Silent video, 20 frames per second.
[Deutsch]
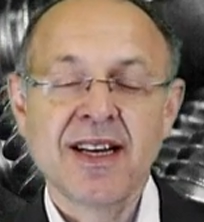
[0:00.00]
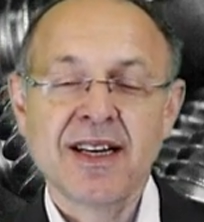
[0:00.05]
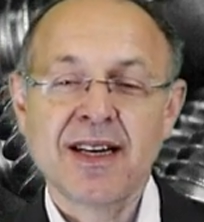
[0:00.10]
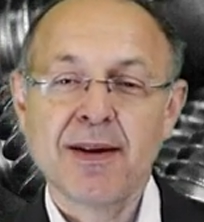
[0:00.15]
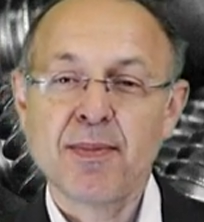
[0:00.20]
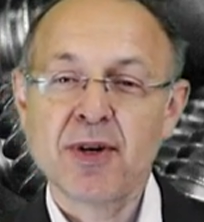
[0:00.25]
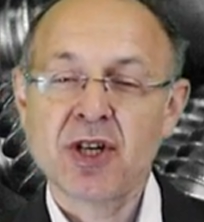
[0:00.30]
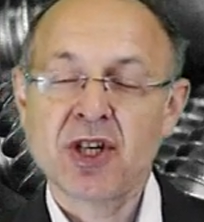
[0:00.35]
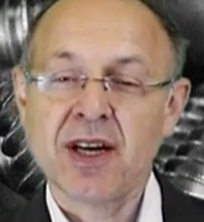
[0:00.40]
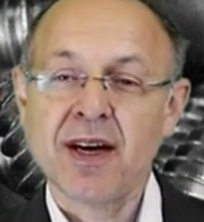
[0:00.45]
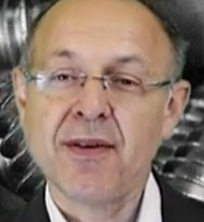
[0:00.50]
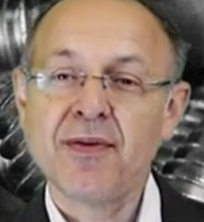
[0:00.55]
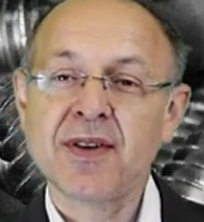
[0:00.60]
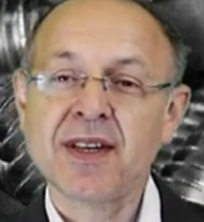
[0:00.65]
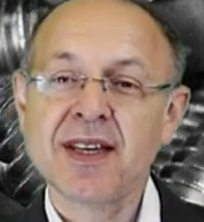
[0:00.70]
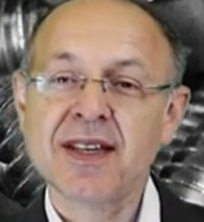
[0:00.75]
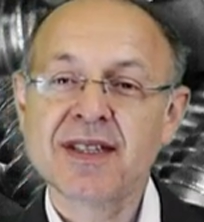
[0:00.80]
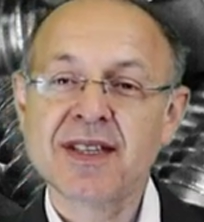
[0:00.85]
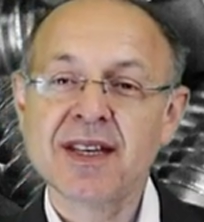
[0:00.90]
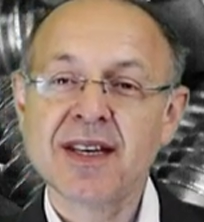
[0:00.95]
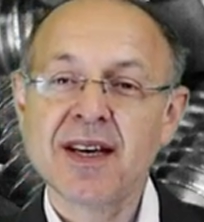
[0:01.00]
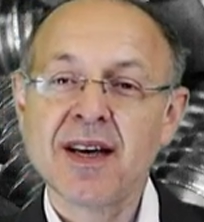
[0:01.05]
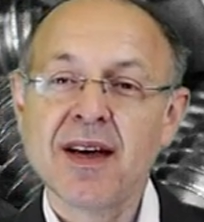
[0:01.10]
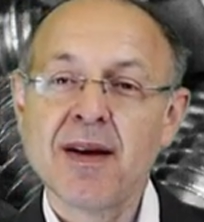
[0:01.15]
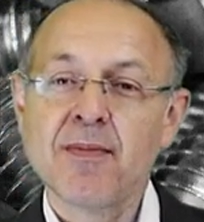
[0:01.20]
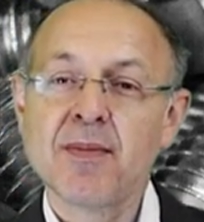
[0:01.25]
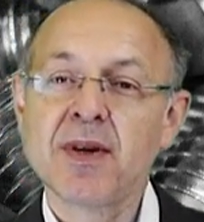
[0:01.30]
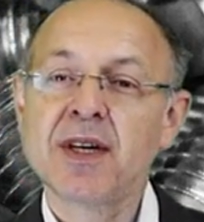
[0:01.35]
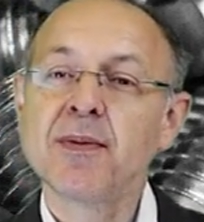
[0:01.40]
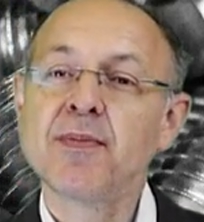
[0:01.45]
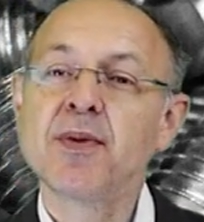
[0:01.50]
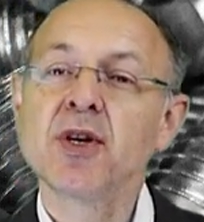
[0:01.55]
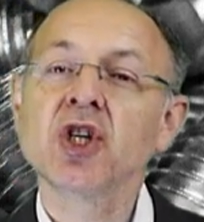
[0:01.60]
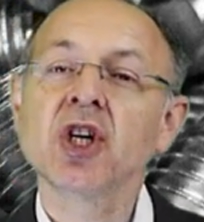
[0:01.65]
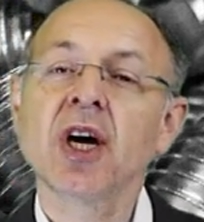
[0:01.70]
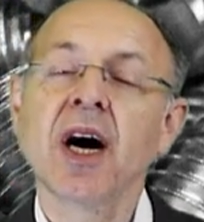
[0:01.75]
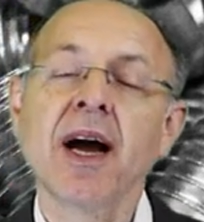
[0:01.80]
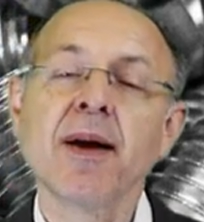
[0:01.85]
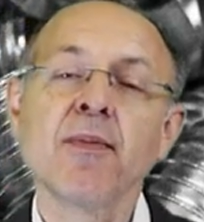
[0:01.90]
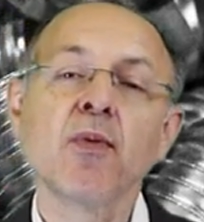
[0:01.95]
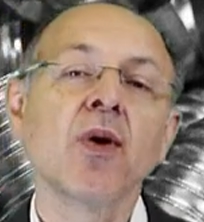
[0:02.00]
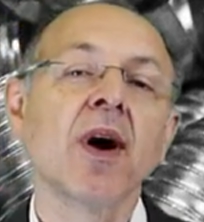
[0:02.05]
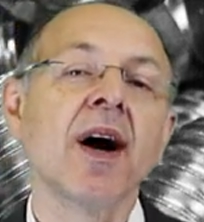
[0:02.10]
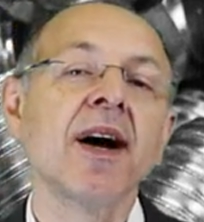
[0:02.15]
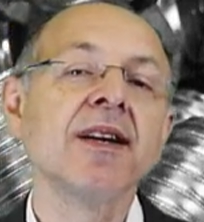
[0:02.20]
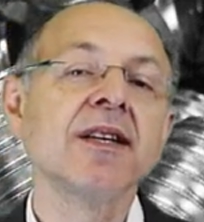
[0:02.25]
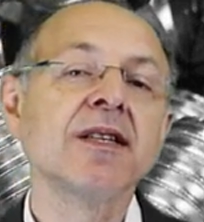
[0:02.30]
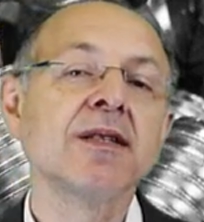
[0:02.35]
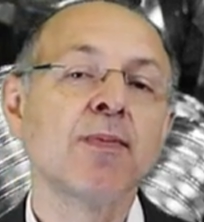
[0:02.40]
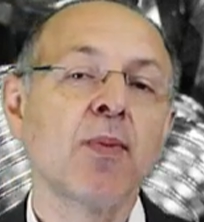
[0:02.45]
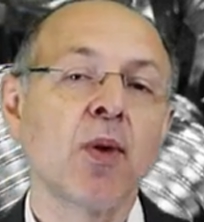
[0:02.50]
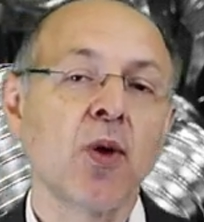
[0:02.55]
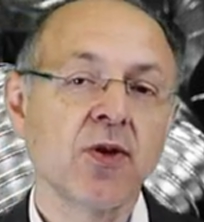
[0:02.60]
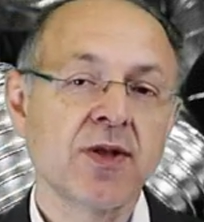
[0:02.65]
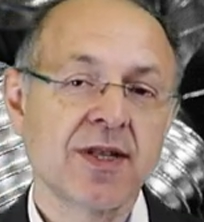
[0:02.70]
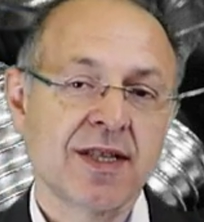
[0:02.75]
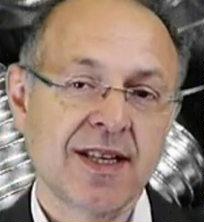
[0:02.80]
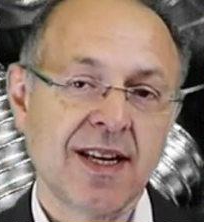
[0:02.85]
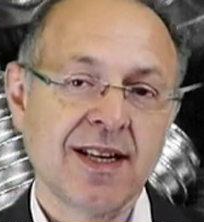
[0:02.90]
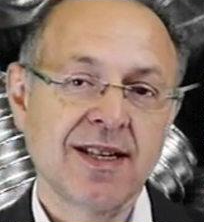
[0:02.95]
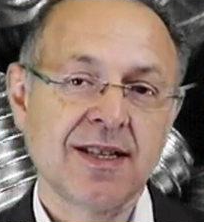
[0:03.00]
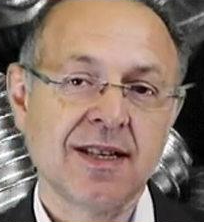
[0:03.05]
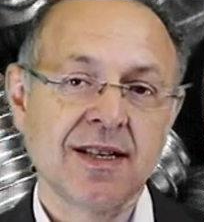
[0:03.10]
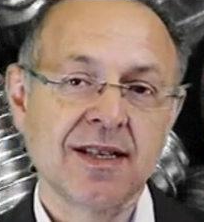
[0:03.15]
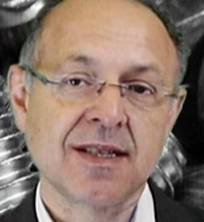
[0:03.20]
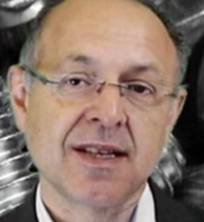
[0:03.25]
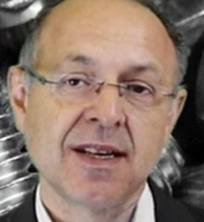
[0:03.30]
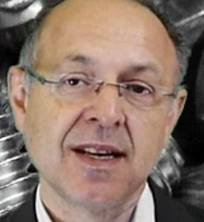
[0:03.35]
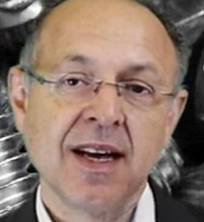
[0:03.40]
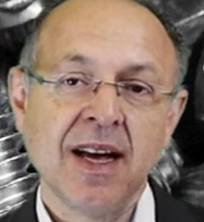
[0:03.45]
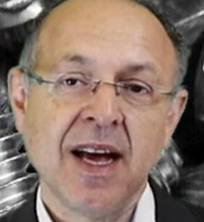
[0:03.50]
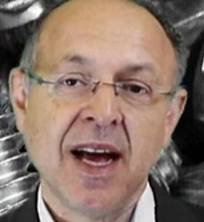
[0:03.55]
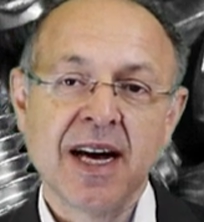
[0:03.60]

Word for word: Der beschäftigt sich mit der Beschreibung eines Prozesses.